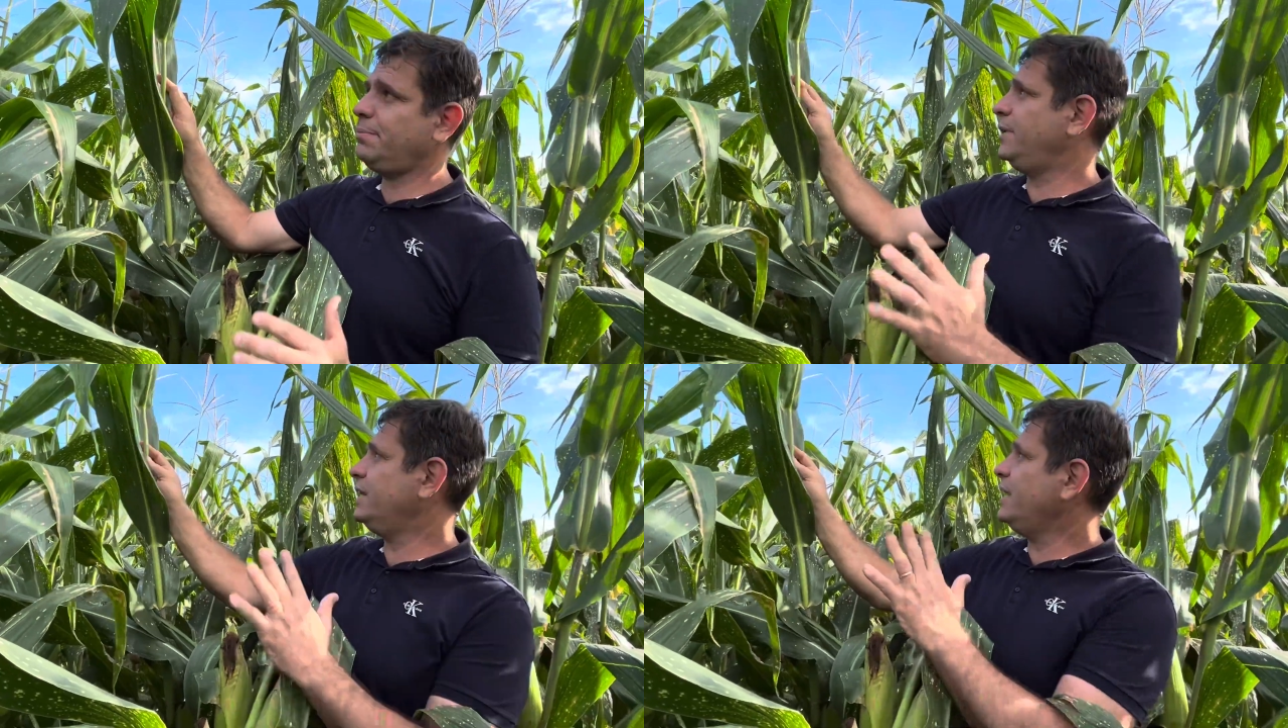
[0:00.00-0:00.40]

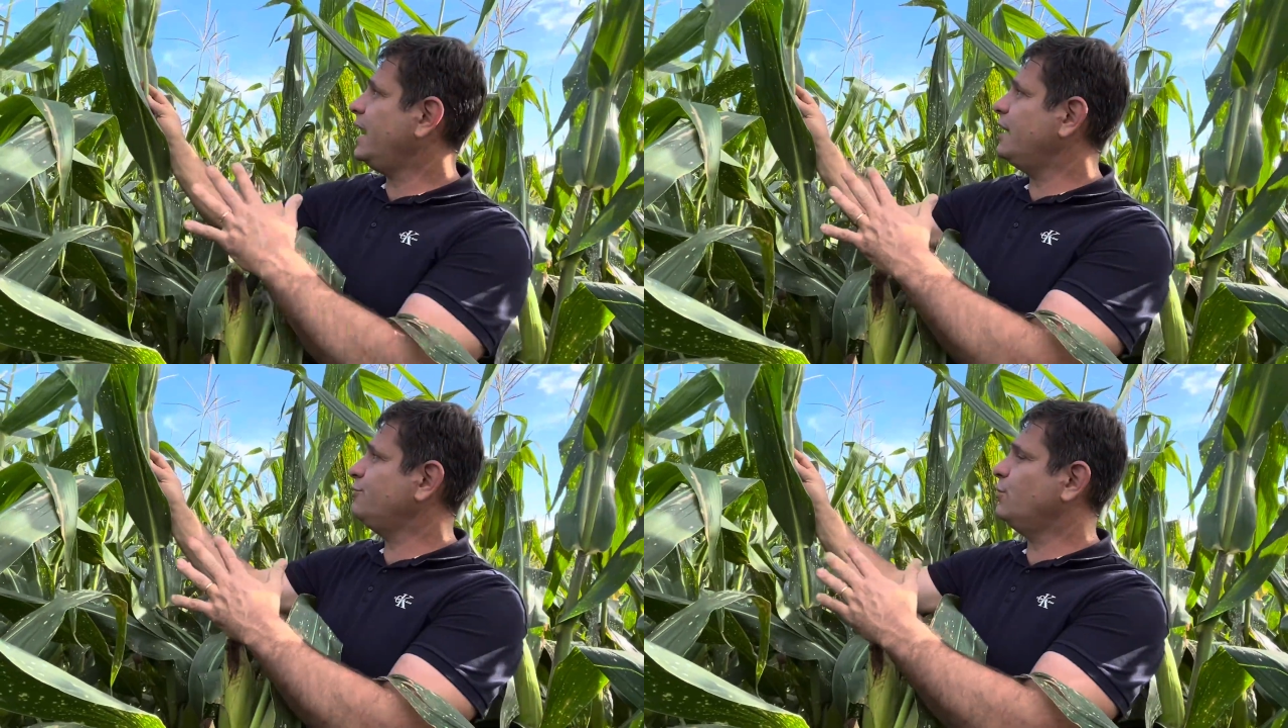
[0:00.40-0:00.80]
Perder a
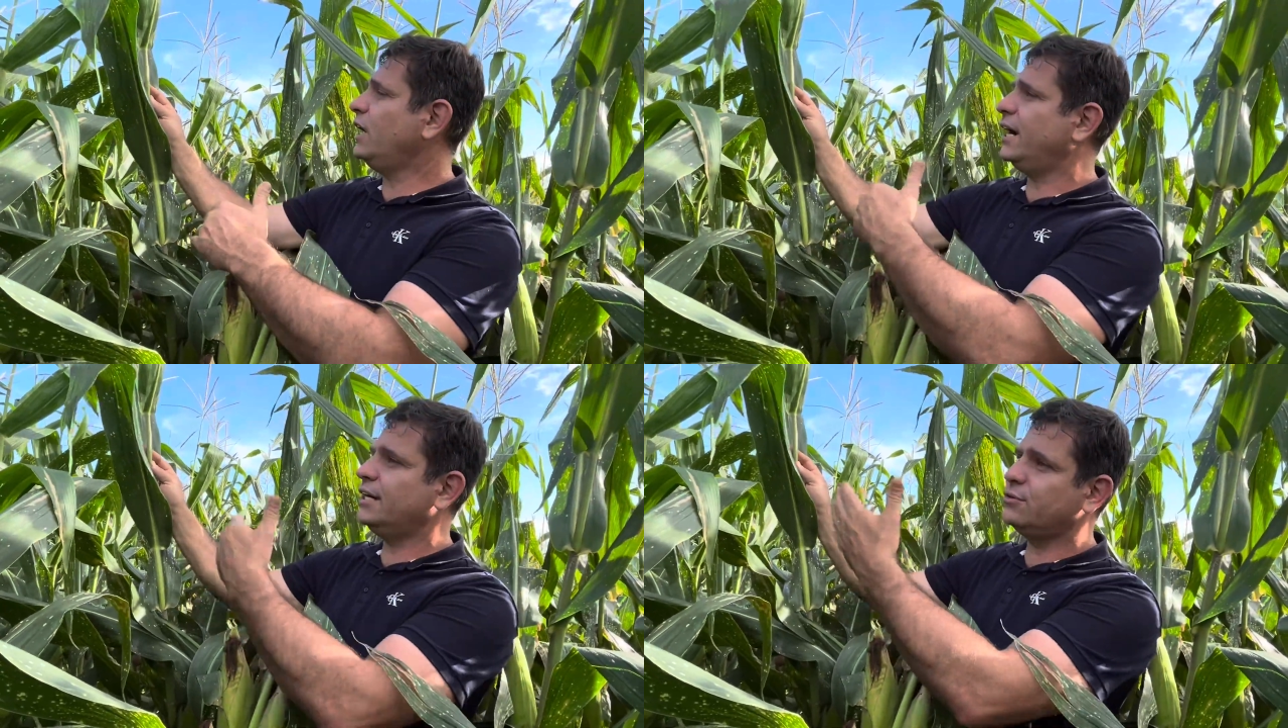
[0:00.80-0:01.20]
área
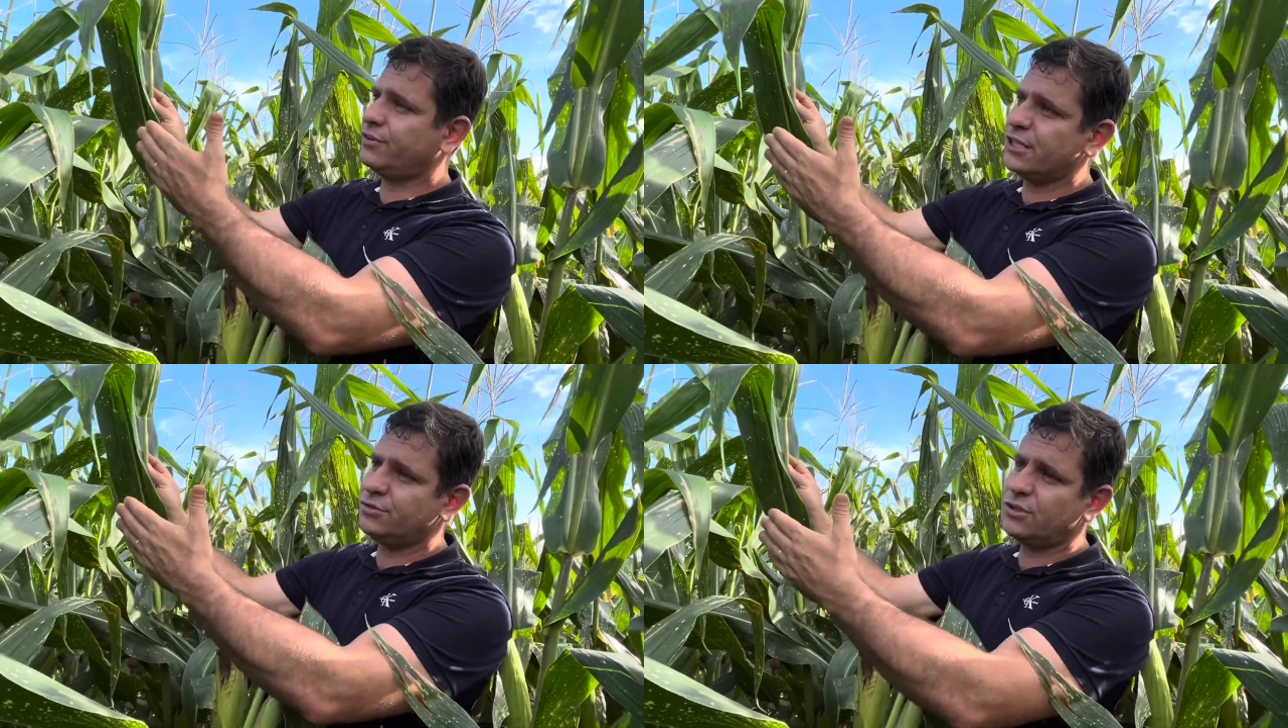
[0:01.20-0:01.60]
foliar não
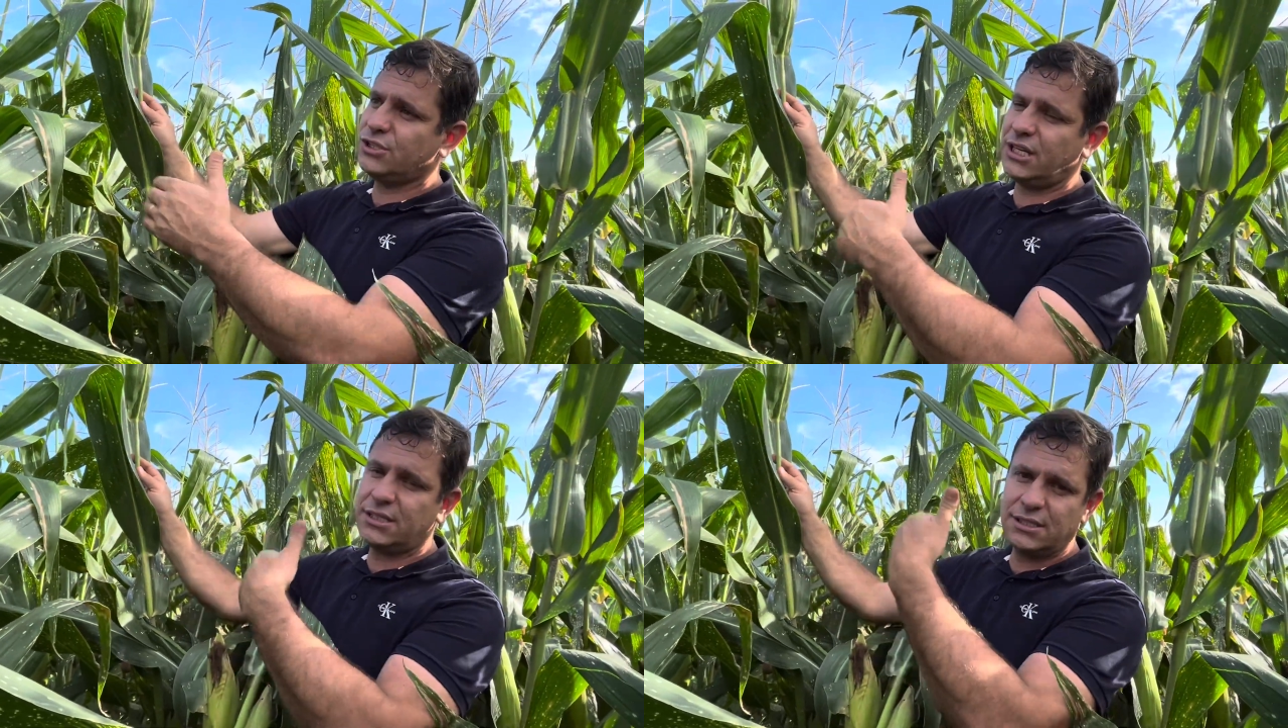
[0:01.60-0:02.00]
faz
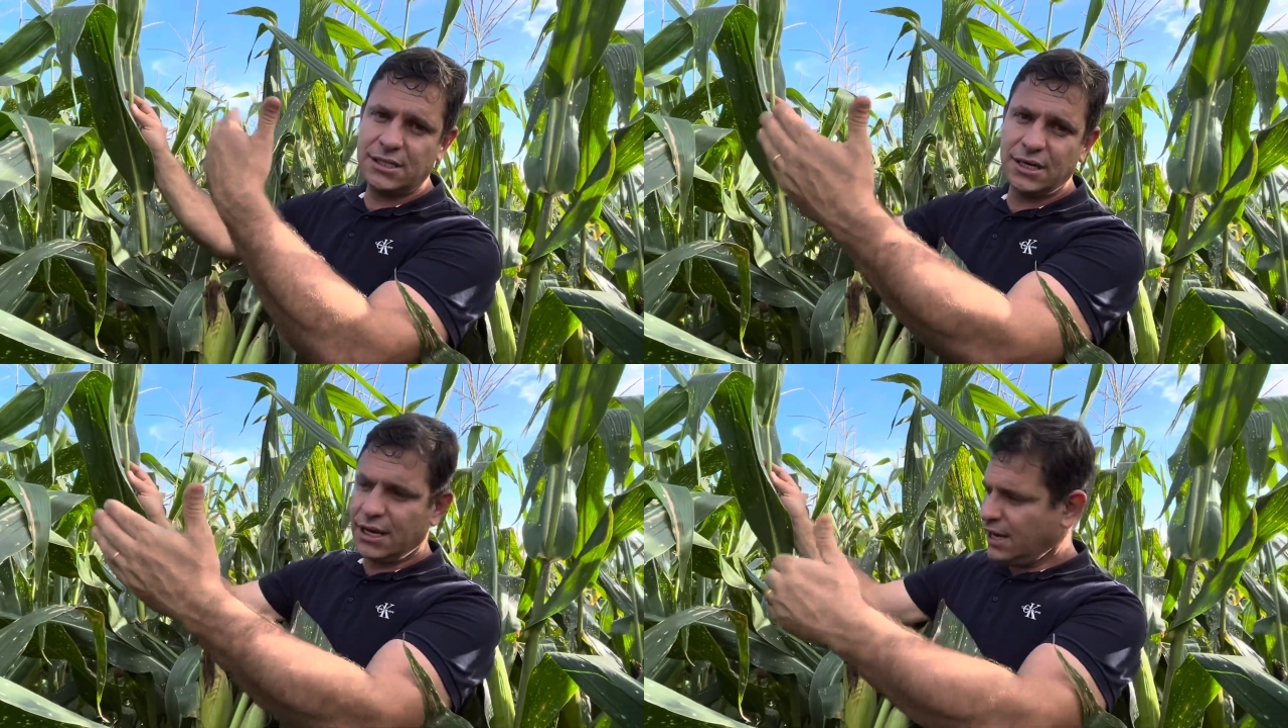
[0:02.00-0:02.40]
fotossíntese,